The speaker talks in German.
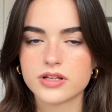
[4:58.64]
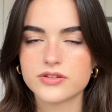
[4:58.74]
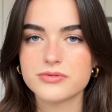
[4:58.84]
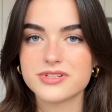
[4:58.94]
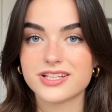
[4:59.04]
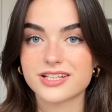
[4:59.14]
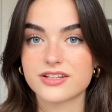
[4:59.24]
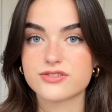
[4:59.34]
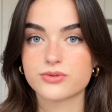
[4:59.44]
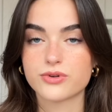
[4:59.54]
Ich fühle mich nicht
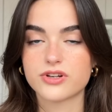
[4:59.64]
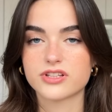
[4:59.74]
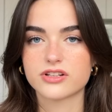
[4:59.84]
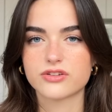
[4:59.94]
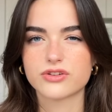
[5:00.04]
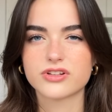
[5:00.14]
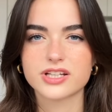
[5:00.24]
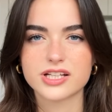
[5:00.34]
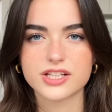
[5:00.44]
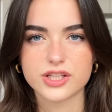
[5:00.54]
krass zugehörig an irgendeine
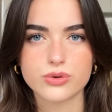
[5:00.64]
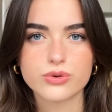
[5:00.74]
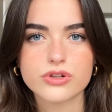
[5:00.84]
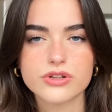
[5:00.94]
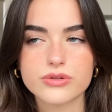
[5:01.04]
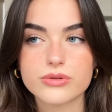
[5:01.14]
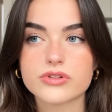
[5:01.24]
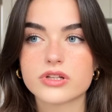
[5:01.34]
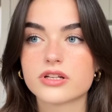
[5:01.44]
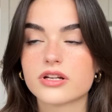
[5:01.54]
Religion oder so,
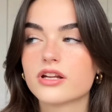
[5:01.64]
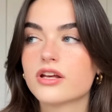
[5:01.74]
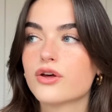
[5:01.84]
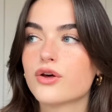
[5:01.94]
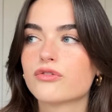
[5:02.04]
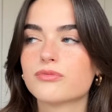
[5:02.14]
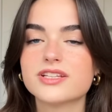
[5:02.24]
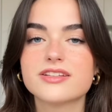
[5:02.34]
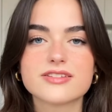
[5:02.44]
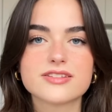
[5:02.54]
sondern für
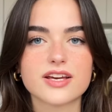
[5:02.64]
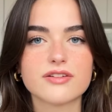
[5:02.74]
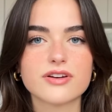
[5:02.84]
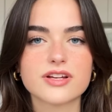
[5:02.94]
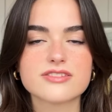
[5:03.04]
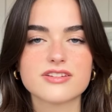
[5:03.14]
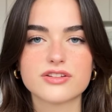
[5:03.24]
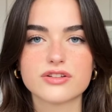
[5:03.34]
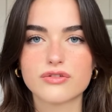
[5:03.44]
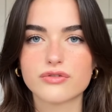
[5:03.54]
mich ist es einfach ein
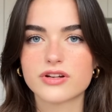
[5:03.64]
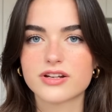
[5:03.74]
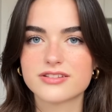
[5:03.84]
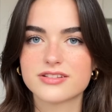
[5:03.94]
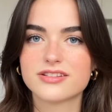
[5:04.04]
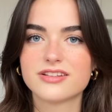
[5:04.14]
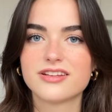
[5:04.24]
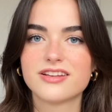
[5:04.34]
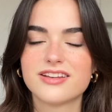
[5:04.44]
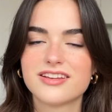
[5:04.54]
Zeichen davon, dass ich,
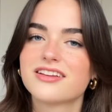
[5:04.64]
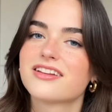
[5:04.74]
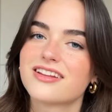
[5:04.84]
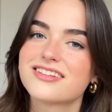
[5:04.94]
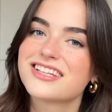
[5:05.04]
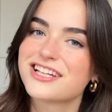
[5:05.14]
dass ich